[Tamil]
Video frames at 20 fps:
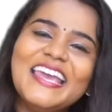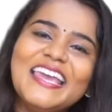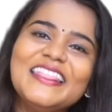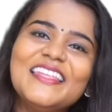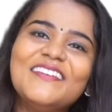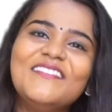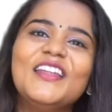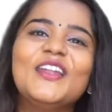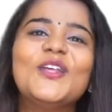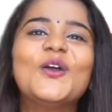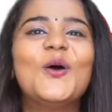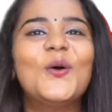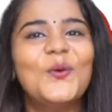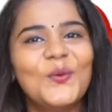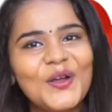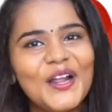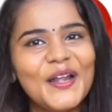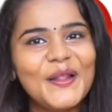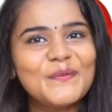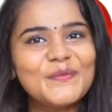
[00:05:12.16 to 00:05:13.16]
இந்த வீடியோ
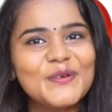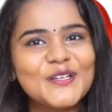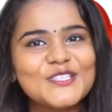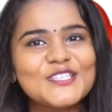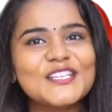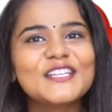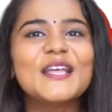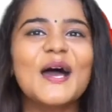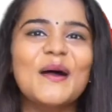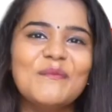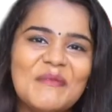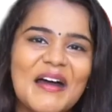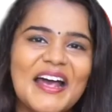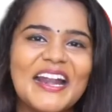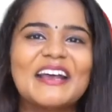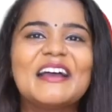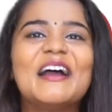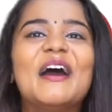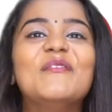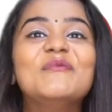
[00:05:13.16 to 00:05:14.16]
உங்களுக்கு பிடிச்சிருந்தா
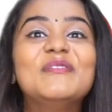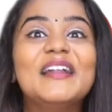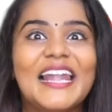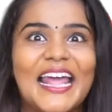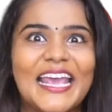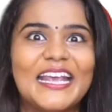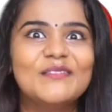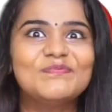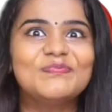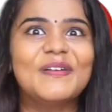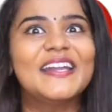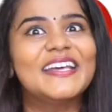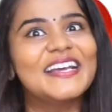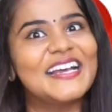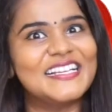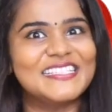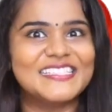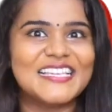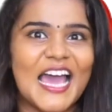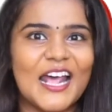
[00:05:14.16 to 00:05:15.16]
மறக்காம லைக்
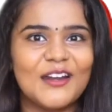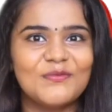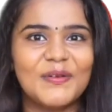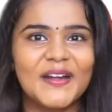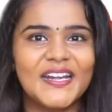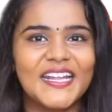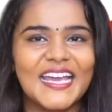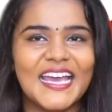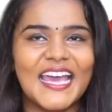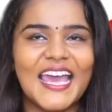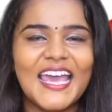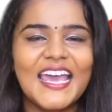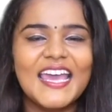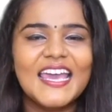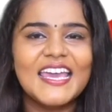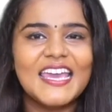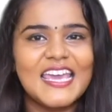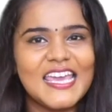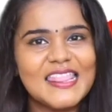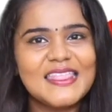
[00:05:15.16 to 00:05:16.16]
பண்ணுங்க ஷேர் பண்ணுங்க
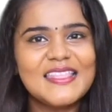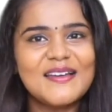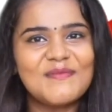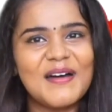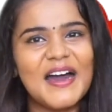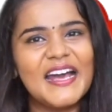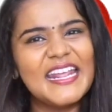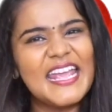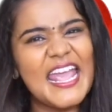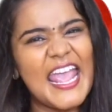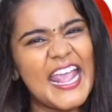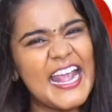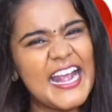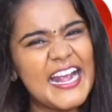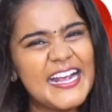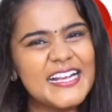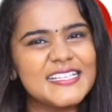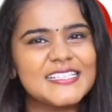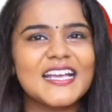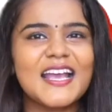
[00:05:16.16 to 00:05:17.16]
இந்த மாதிரி
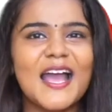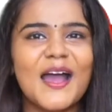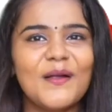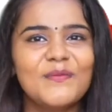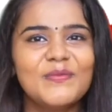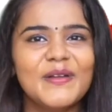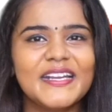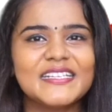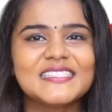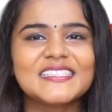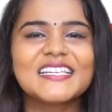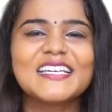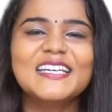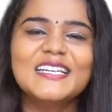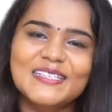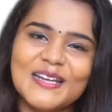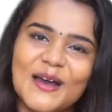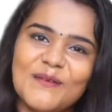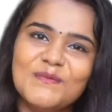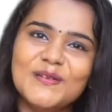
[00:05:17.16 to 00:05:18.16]
எக்கச்சக்க
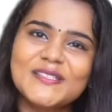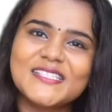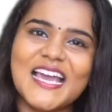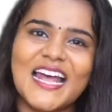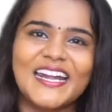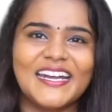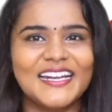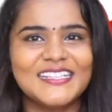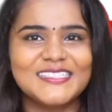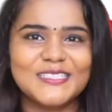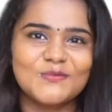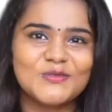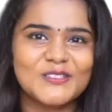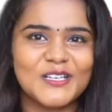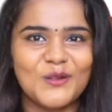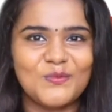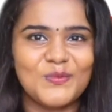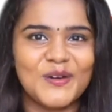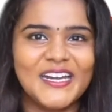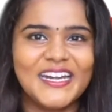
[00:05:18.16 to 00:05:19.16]
அப்டேட்ஸ்க்கு நம்ம சேனலை
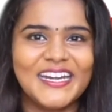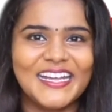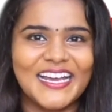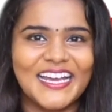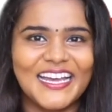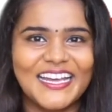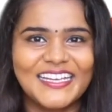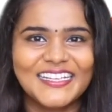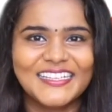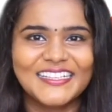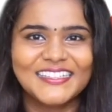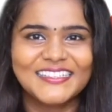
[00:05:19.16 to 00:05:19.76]
சப்ஸ்கிரைப் பண்ணிடுங்க